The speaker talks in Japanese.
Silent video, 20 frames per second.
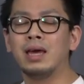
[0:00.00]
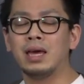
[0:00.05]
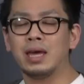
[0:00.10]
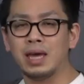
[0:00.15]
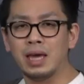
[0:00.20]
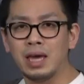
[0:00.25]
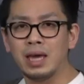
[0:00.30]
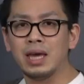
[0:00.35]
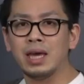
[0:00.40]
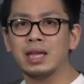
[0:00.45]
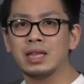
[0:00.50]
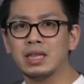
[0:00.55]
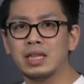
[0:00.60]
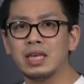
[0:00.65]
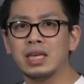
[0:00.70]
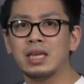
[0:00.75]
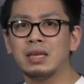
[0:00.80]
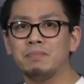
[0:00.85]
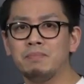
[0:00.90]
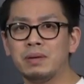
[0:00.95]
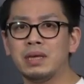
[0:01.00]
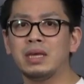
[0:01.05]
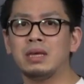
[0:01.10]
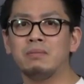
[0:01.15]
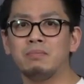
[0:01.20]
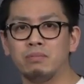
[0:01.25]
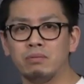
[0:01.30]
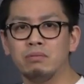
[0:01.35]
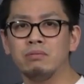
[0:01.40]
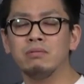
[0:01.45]

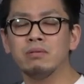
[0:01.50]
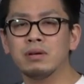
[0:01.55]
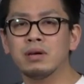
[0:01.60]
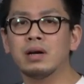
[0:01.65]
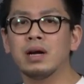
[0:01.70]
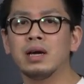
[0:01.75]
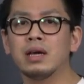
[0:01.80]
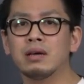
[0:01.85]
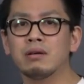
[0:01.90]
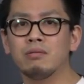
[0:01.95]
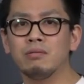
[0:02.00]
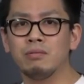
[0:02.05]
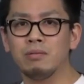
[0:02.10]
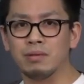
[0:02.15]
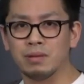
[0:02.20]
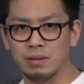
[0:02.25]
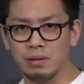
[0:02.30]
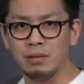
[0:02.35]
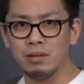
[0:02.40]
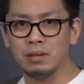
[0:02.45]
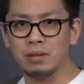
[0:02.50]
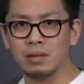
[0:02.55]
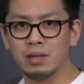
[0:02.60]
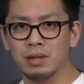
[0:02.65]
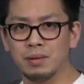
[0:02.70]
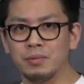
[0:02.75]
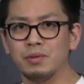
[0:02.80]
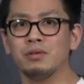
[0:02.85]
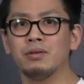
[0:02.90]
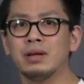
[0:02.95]
ATP 分解酵素っ
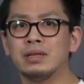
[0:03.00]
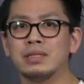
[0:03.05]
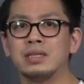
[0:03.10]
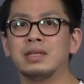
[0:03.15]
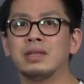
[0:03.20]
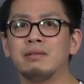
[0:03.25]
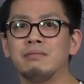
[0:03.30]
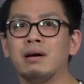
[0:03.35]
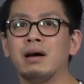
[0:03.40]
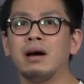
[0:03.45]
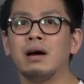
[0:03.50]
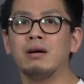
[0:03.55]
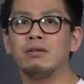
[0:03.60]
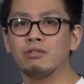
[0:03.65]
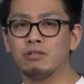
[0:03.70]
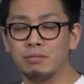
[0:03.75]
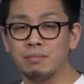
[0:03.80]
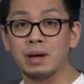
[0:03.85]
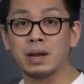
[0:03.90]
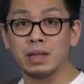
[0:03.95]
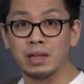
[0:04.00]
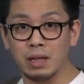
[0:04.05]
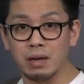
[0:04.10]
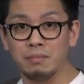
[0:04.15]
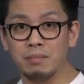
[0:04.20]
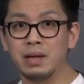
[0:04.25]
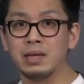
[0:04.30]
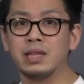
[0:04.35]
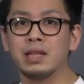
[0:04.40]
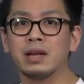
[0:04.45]
てものが実は含まれて
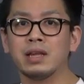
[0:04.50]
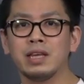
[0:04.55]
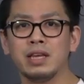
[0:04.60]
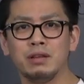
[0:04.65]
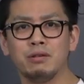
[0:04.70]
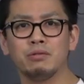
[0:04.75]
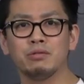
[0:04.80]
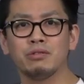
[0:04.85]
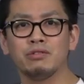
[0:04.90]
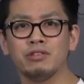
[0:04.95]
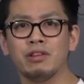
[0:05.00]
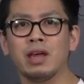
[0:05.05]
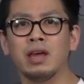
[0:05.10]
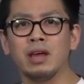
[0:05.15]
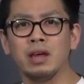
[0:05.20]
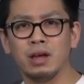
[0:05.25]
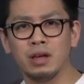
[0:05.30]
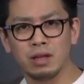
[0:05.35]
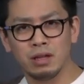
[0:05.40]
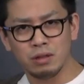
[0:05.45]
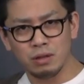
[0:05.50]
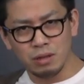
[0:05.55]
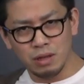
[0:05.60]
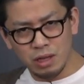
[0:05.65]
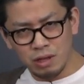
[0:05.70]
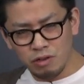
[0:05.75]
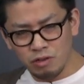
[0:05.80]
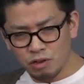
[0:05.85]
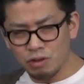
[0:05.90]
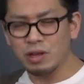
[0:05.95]
るまあ言ったら機能として
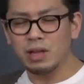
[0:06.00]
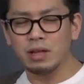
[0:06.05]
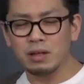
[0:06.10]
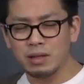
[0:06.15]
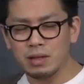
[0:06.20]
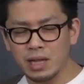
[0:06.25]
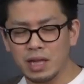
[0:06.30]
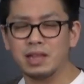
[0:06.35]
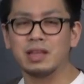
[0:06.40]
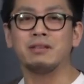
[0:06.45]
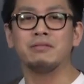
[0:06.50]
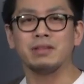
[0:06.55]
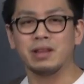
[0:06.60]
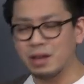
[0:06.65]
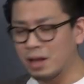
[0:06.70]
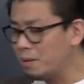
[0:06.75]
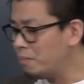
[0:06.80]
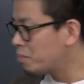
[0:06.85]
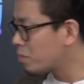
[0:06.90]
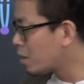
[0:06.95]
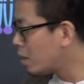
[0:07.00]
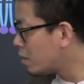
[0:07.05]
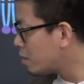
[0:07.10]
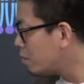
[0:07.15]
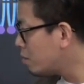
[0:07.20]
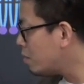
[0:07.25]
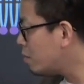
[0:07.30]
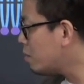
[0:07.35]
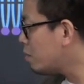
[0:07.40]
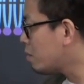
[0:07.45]
一緒になってるんでね
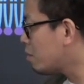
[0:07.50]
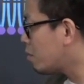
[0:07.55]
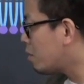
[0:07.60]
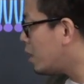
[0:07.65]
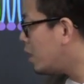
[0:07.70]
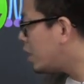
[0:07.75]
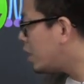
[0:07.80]
そうするとその